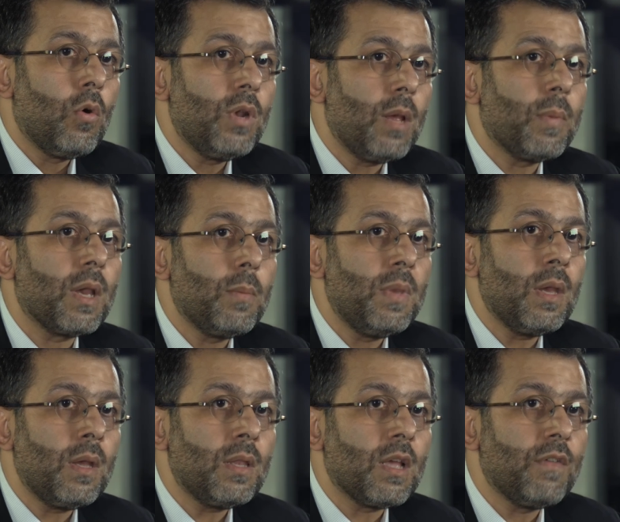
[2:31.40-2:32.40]
on aimerait
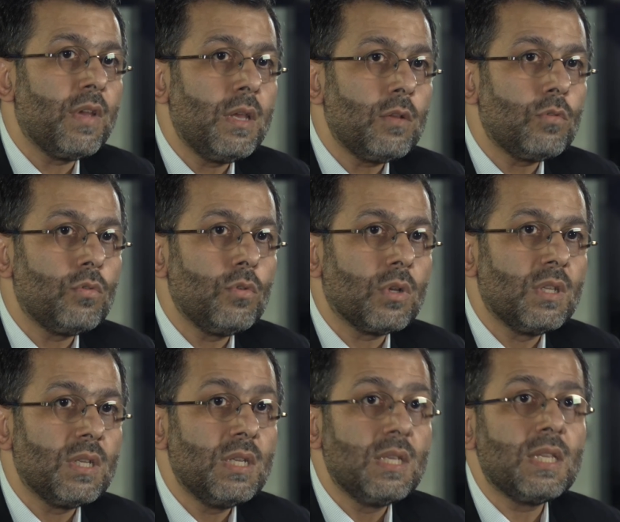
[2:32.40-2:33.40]
bien travailler sur
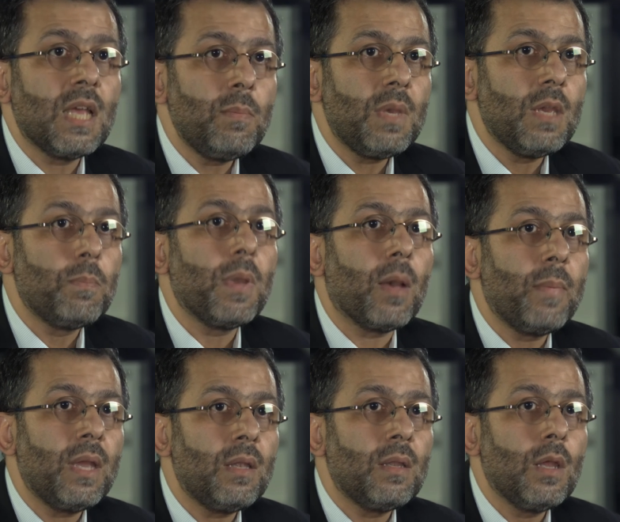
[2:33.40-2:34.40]
des systèmes qui
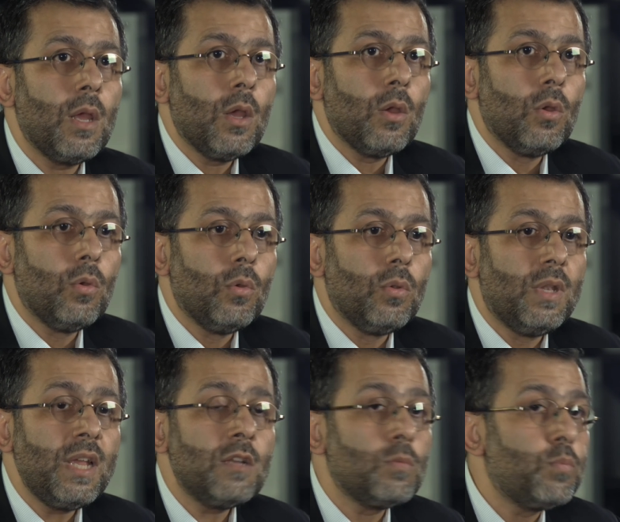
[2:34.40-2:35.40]
permettent euh,
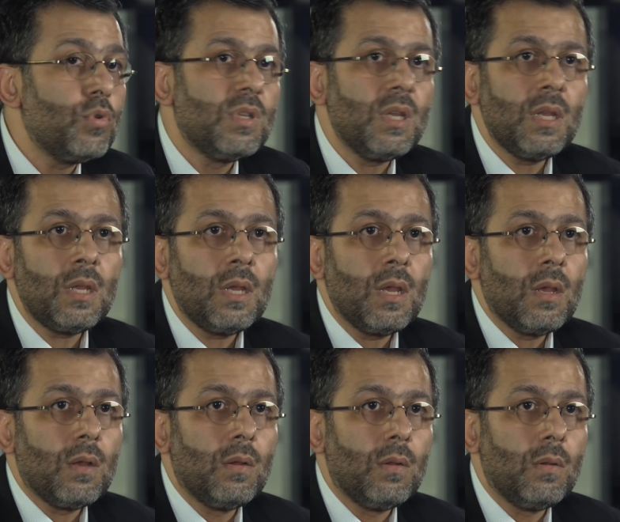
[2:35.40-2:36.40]
d'exposer
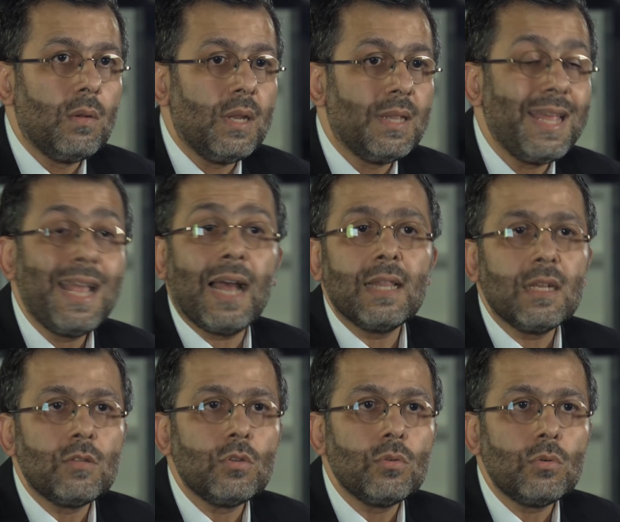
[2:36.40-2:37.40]
euh, les
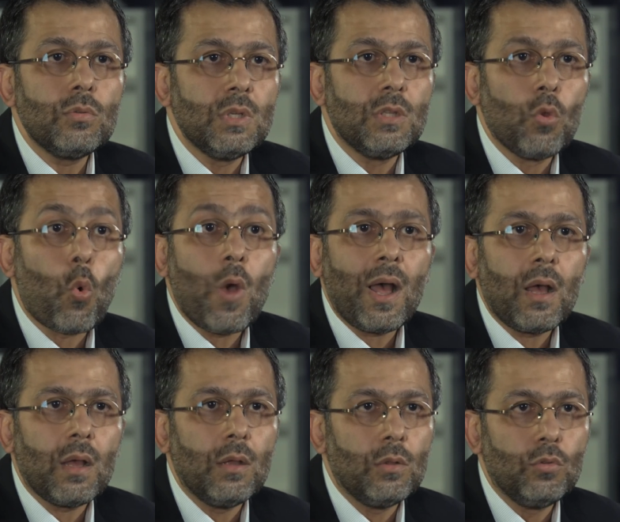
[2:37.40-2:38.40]
dégradations des
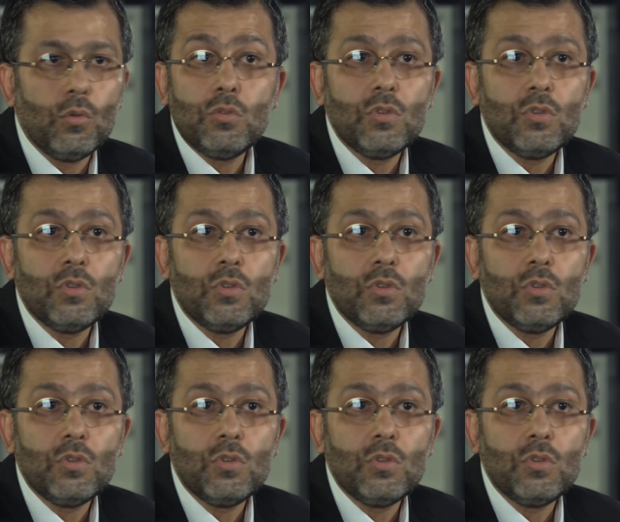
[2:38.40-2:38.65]
droits euh, de